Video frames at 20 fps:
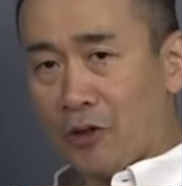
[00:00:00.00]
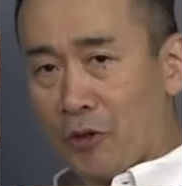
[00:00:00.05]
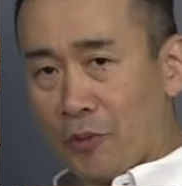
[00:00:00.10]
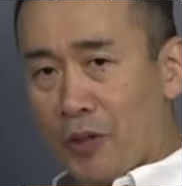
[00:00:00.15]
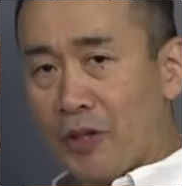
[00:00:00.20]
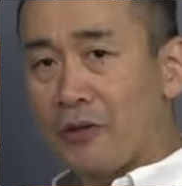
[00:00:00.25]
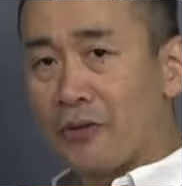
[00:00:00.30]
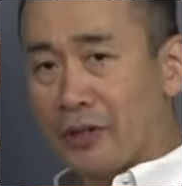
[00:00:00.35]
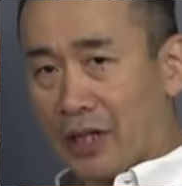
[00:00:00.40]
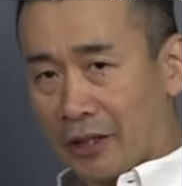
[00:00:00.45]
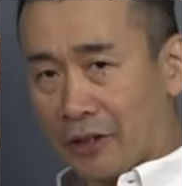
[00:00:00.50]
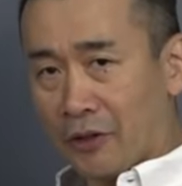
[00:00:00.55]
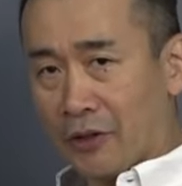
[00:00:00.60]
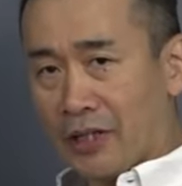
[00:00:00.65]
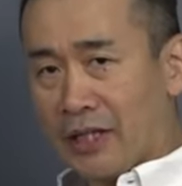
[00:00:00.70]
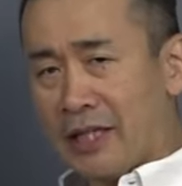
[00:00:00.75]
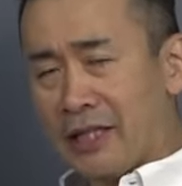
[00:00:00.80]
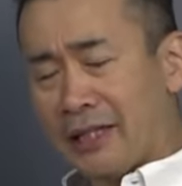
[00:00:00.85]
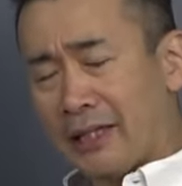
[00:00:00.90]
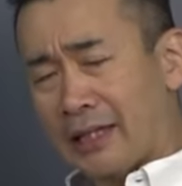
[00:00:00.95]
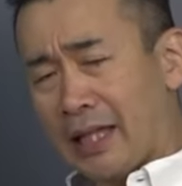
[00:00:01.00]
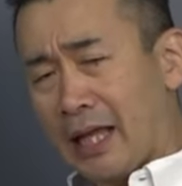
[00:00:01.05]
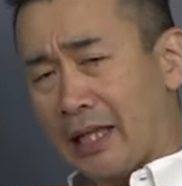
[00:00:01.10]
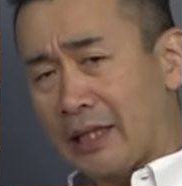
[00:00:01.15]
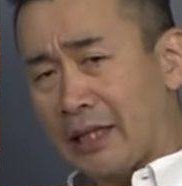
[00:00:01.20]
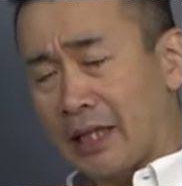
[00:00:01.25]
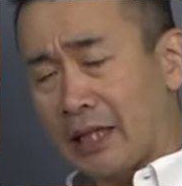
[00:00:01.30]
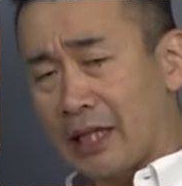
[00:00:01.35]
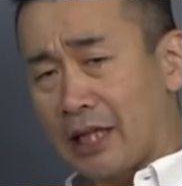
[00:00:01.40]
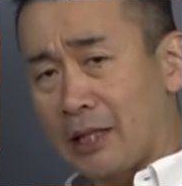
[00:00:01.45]
伸びるんだと一
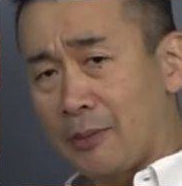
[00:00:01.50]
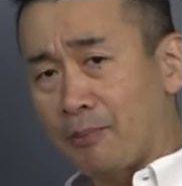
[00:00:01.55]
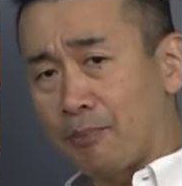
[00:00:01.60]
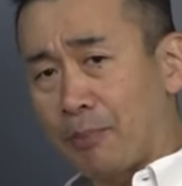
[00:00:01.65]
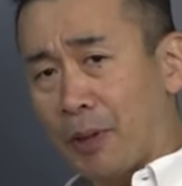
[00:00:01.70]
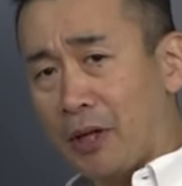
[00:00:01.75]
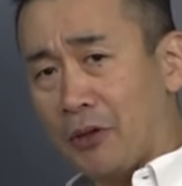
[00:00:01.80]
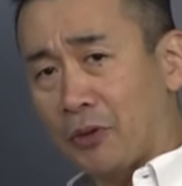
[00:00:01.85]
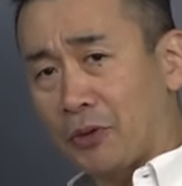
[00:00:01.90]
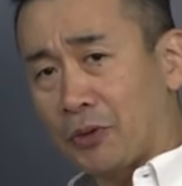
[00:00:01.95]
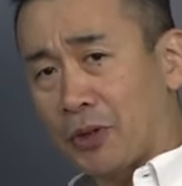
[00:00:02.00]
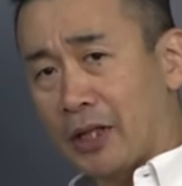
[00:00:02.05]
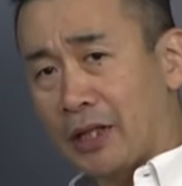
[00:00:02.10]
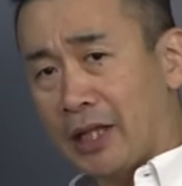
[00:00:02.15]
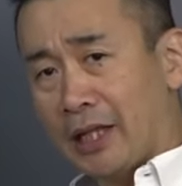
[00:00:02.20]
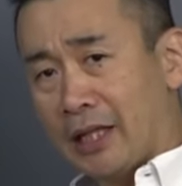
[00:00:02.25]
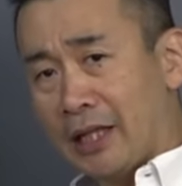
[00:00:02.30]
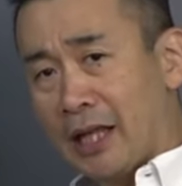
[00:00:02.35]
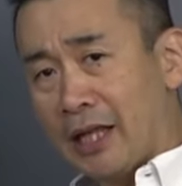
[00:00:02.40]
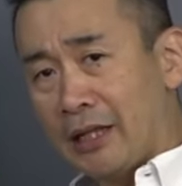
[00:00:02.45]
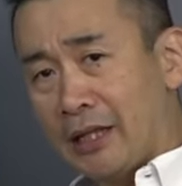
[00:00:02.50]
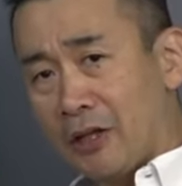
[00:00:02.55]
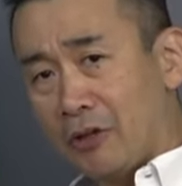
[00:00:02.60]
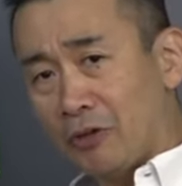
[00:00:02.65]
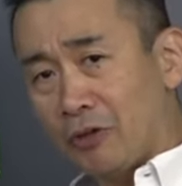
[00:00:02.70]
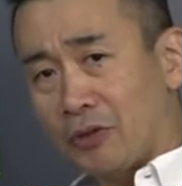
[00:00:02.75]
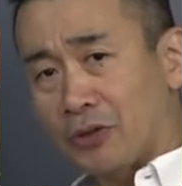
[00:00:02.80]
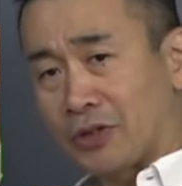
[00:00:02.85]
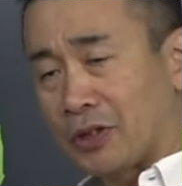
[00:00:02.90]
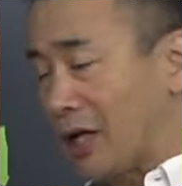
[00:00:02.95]
旦だけ引っ張ることはできないんだよっ
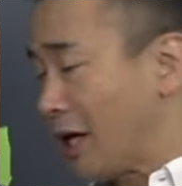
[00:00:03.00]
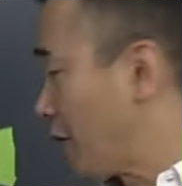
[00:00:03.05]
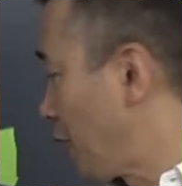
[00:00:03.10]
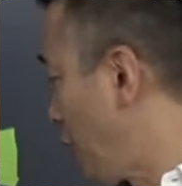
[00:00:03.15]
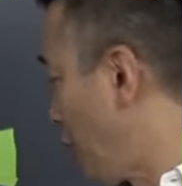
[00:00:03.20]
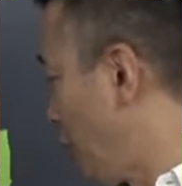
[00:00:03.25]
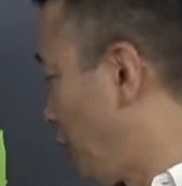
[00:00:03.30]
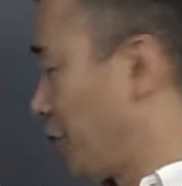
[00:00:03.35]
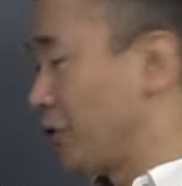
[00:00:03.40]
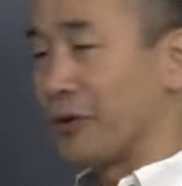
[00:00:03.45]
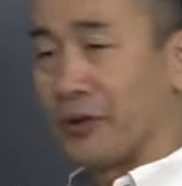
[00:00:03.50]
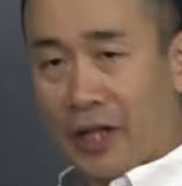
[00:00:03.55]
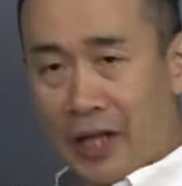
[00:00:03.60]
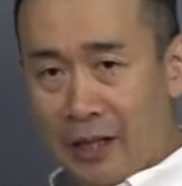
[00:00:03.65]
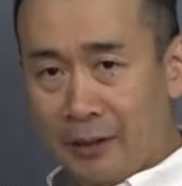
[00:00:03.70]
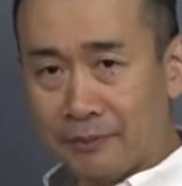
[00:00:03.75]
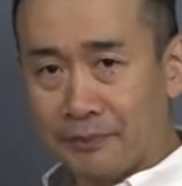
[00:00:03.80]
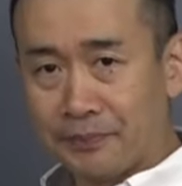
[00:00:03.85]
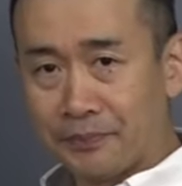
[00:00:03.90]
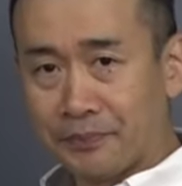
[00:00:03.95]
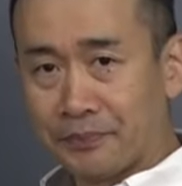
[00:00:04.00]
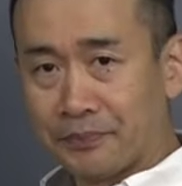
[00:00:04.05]
てのをしっかり覚えようね。